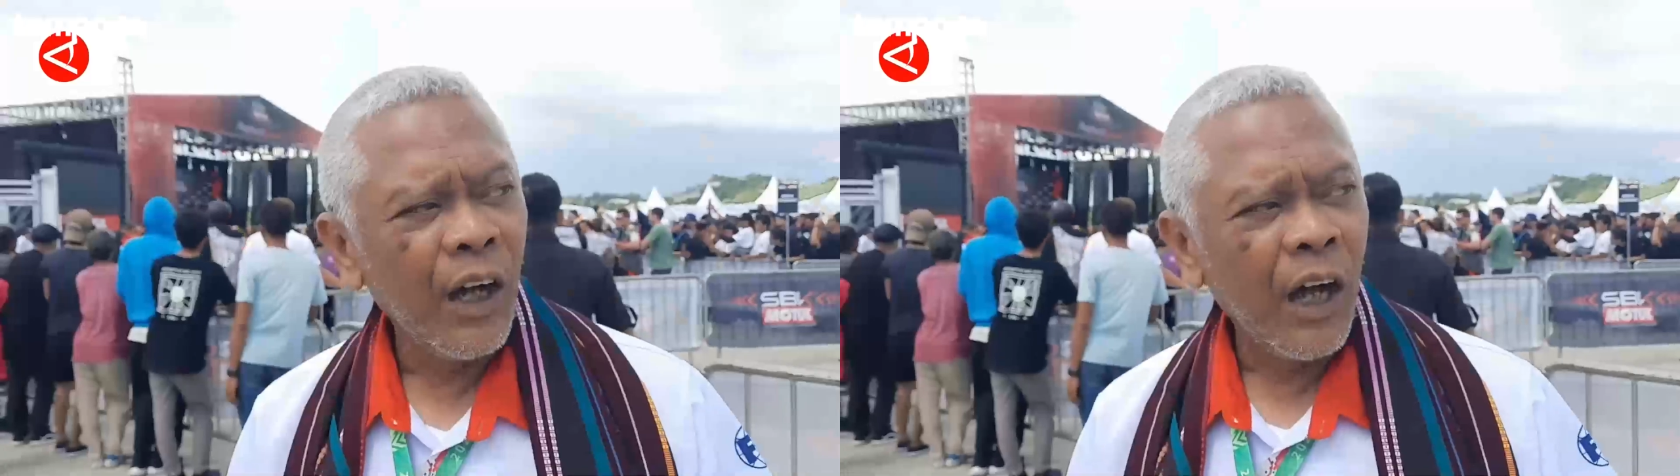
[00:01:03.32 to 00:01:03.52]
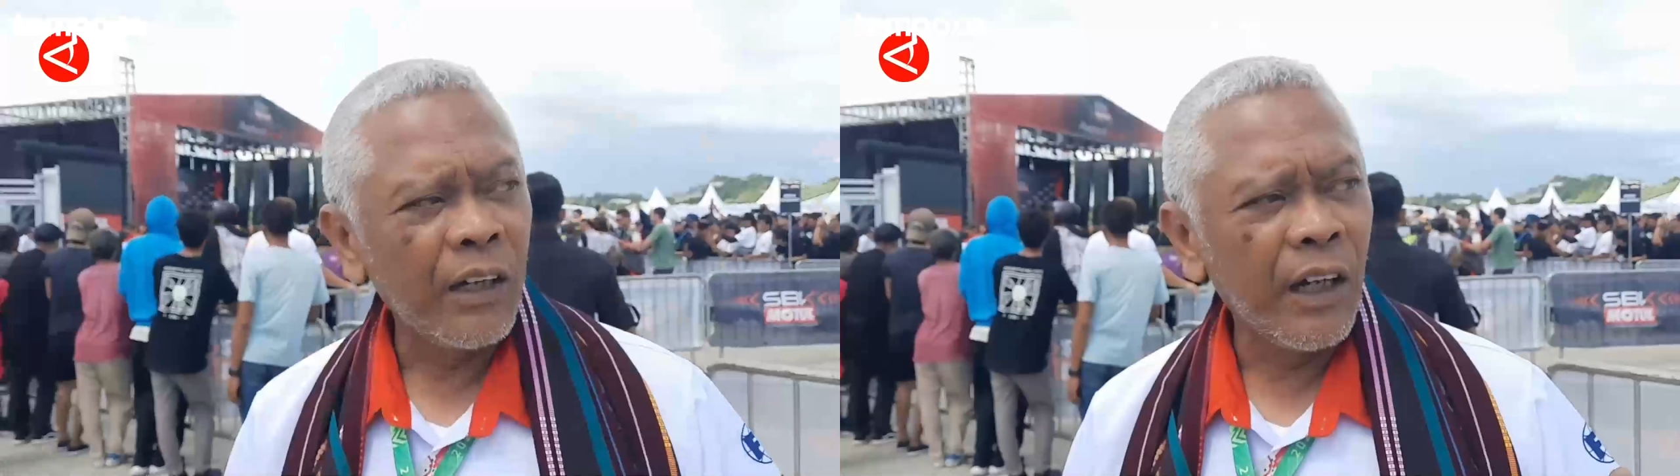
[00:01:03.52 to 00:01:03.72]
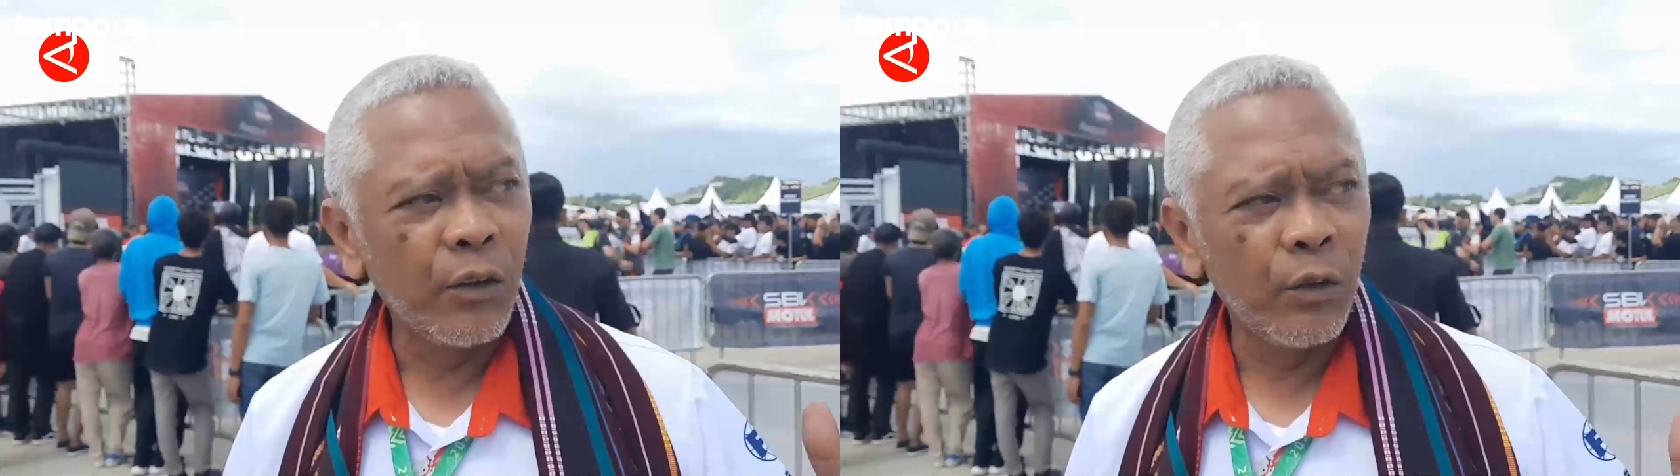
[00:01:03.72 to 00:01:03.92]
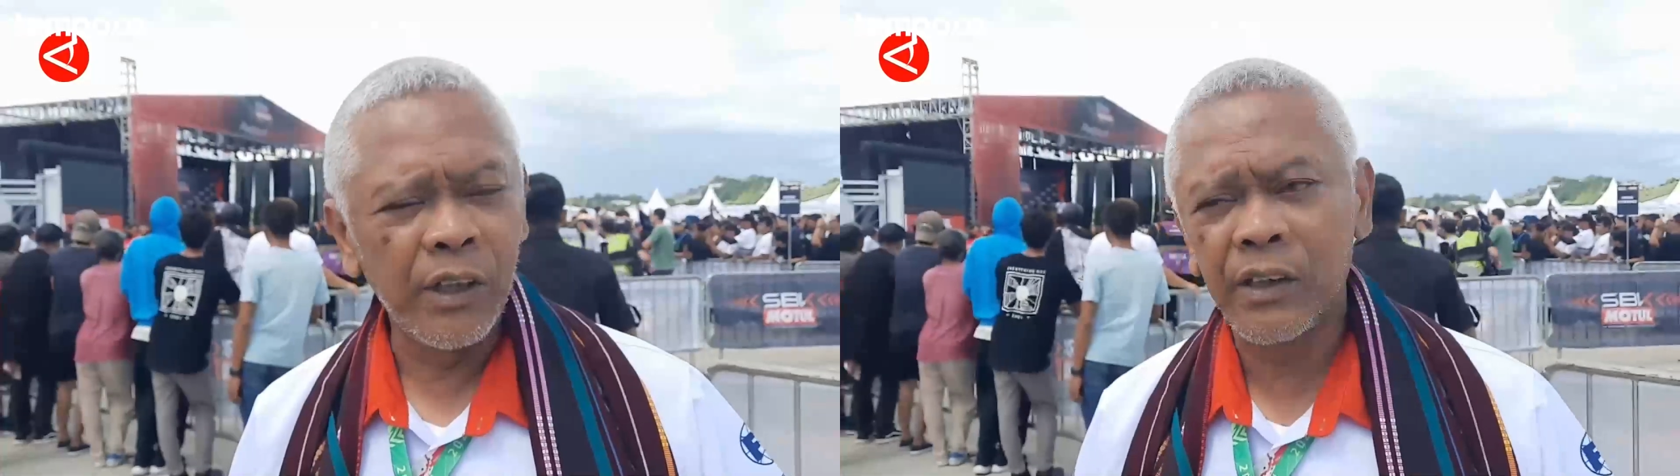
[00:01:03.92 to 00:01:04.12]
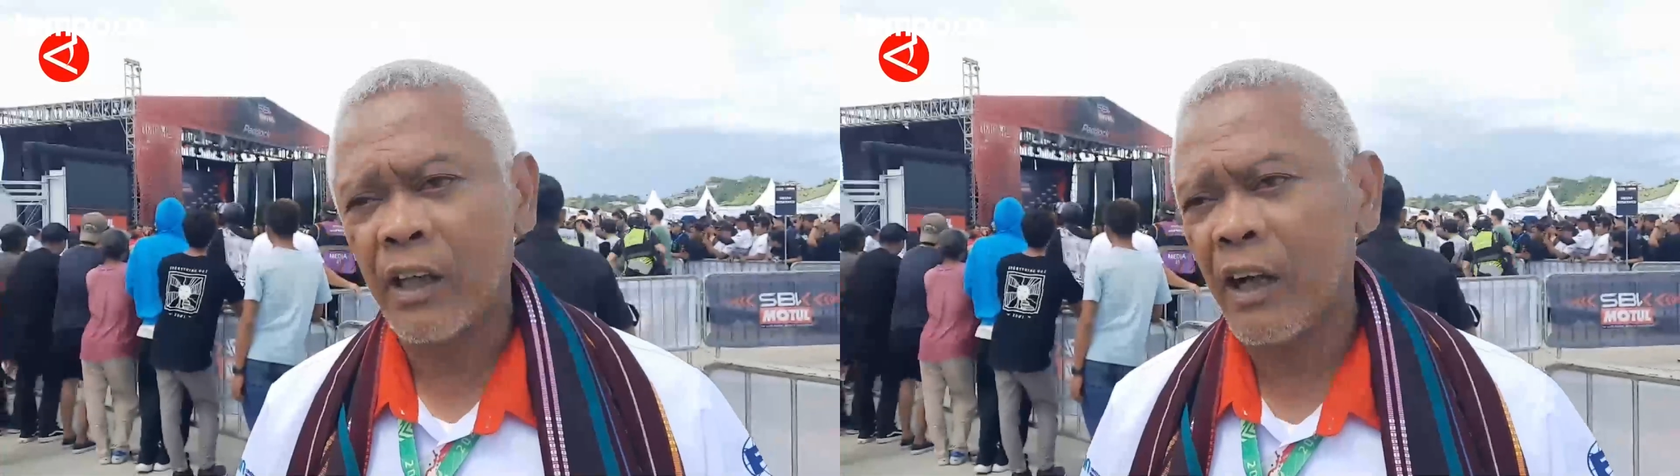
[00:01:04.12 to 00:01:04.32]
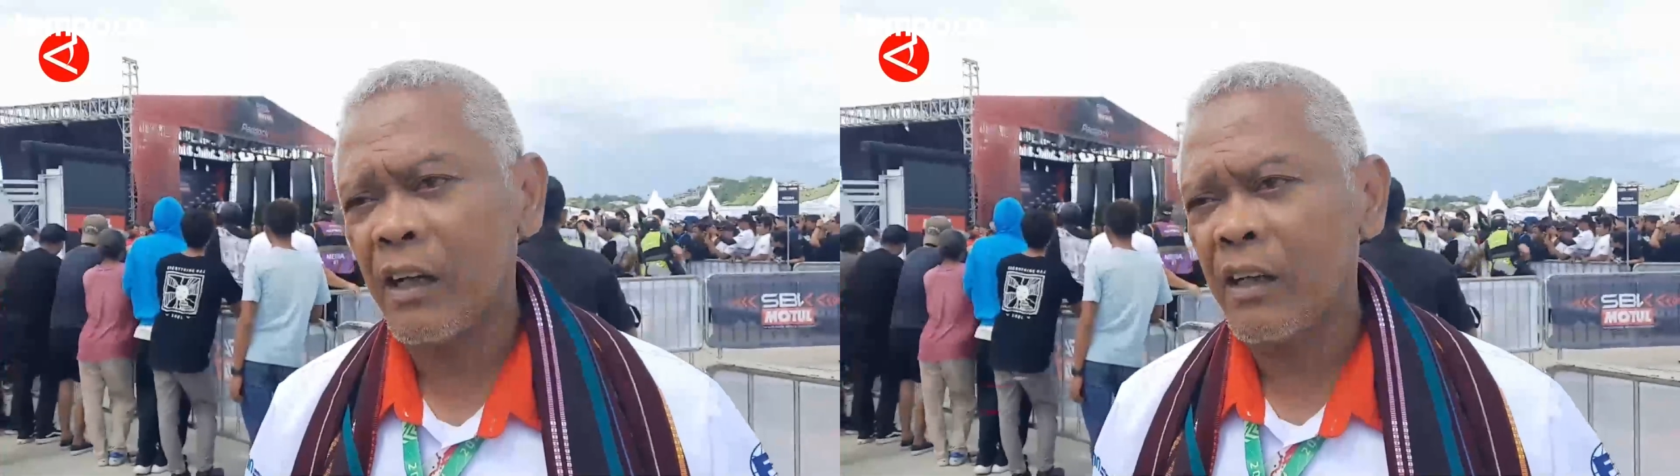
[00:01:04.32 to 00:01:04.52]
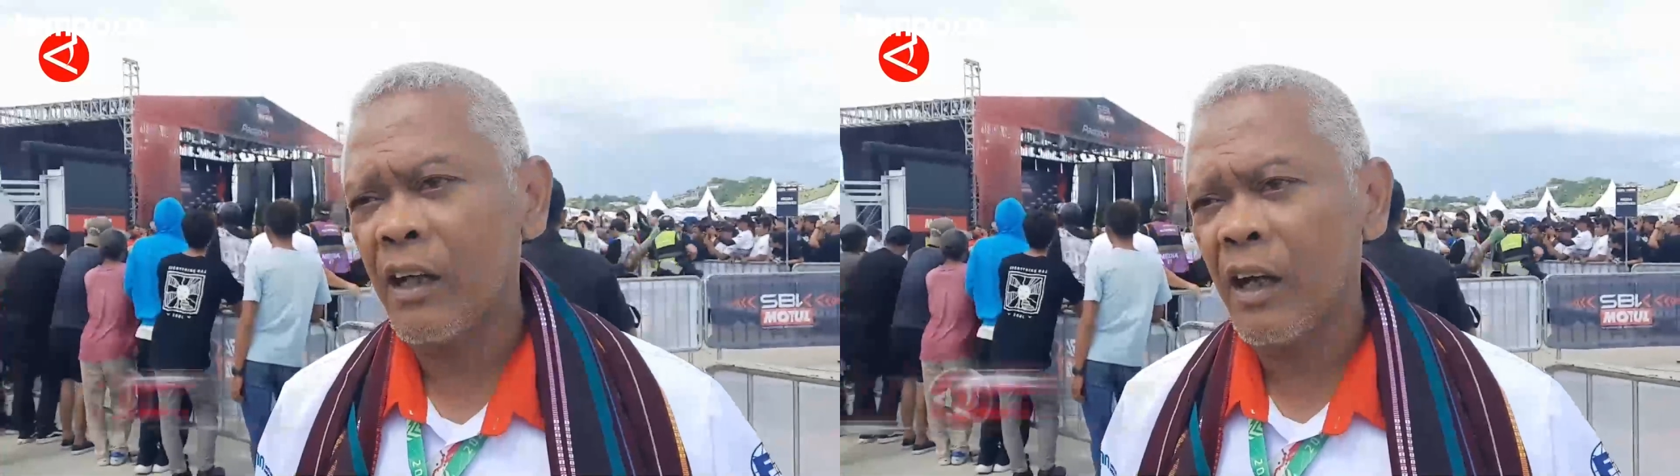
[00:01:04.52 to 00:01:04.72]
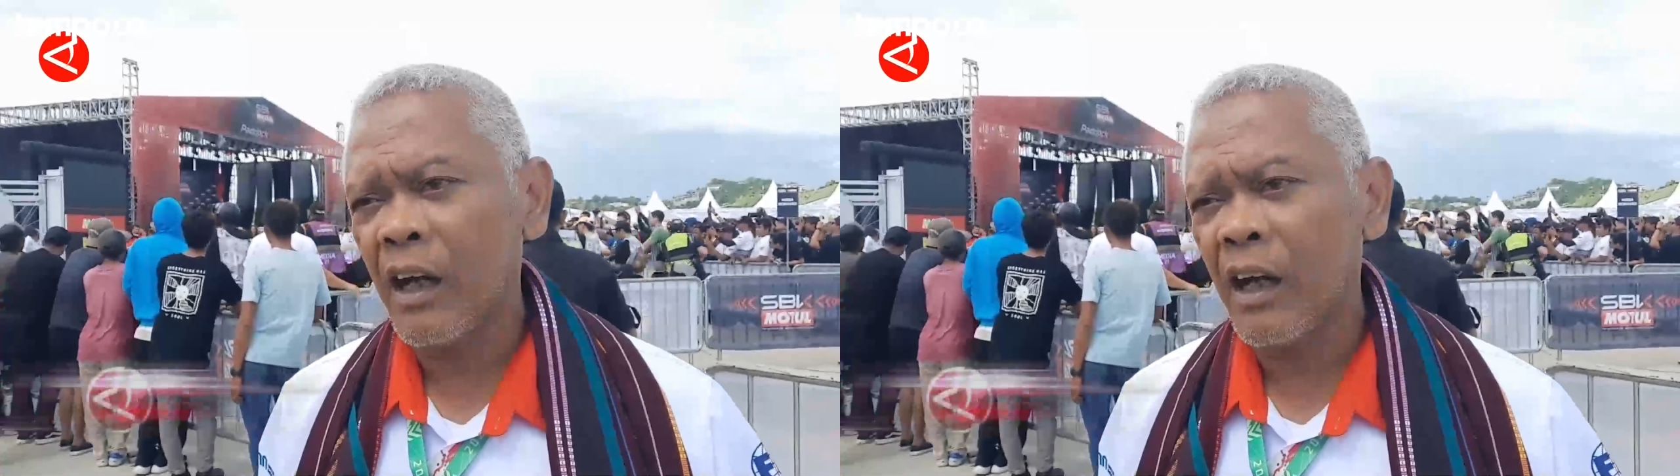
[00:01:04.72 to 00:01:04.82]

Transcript: Ada Indonesia Raya,